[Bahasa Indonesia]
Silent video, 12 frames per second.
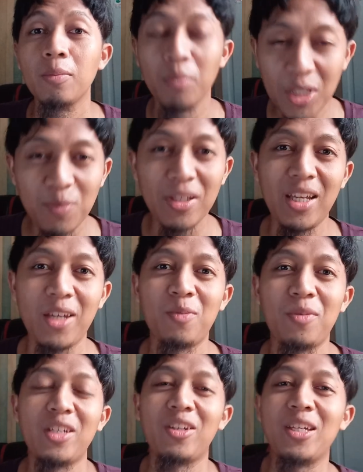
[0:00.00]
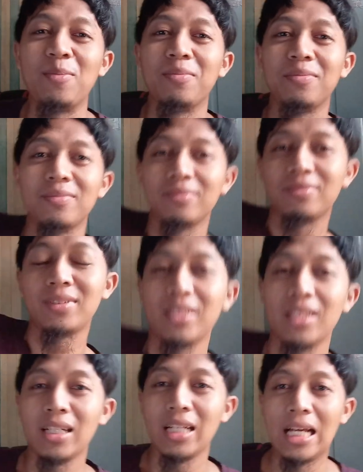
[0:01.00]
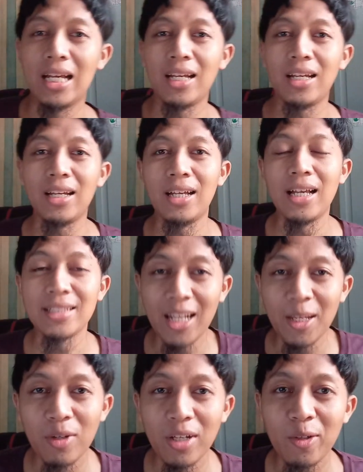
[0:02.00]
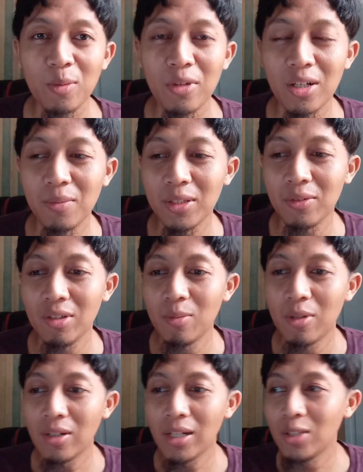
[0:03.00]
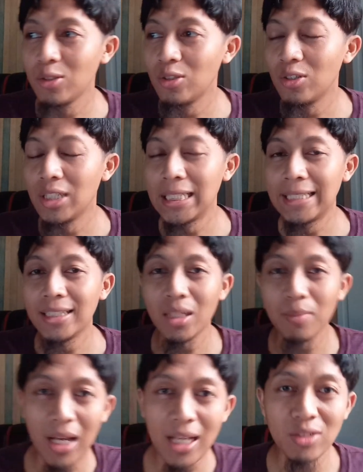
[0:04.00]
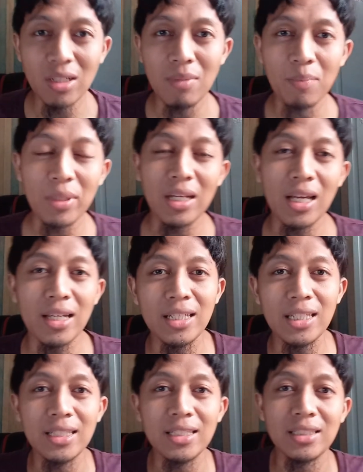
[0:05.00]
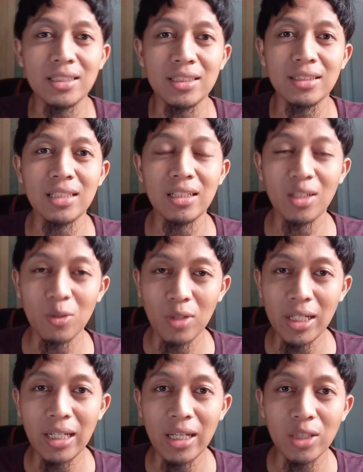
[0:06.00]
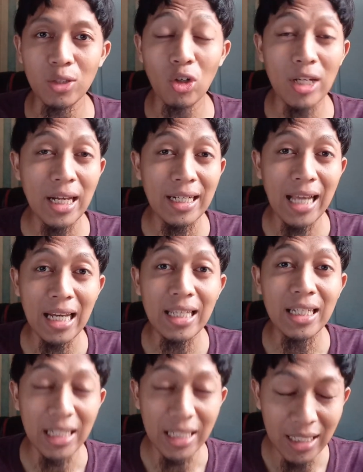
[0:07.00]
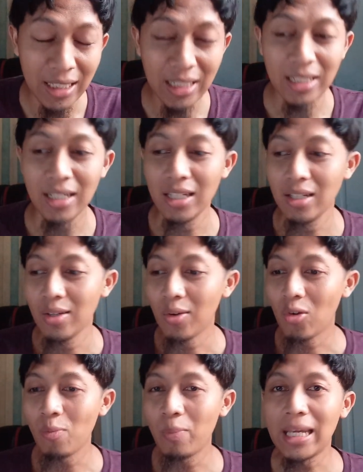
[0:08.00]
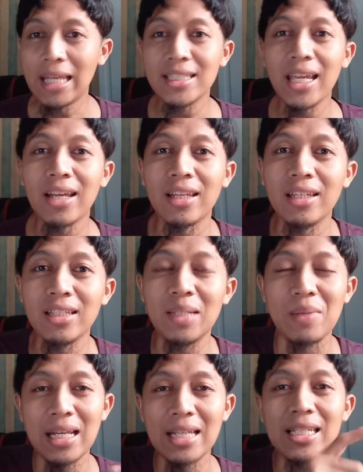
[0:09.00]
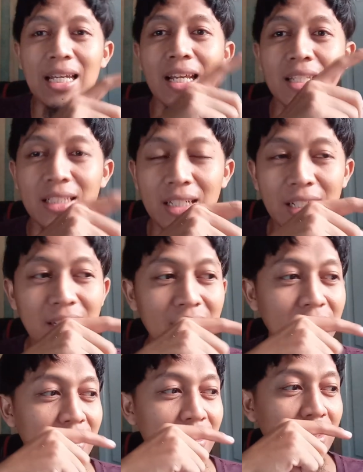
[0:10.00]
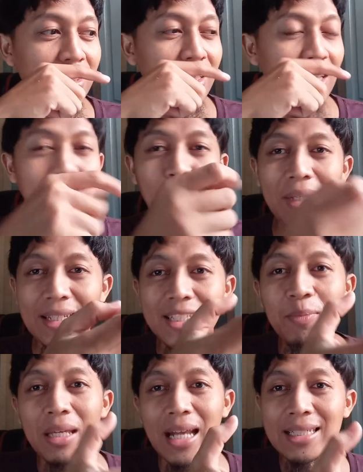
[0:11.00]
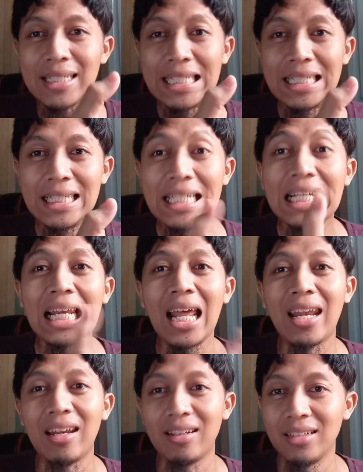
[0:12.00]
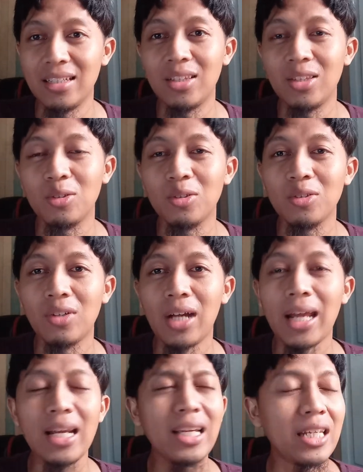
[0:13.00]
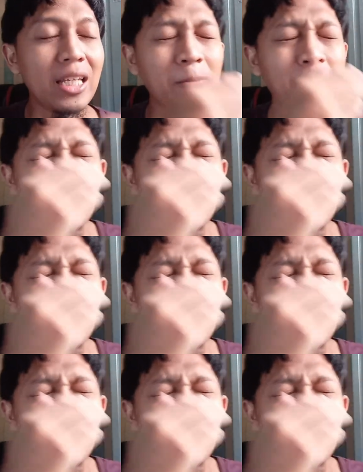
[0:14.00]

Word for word: Bismillahirrahmanirrahim. Uh, Assalamualaikum warahmatullahi wabarakatuh. Terima kasih udah mampir lagi di channel gue Hidayat Nur dan kali ini gue pengen sharing gimana caranya lu dapat inspirasi iklan gitu. Karena gini,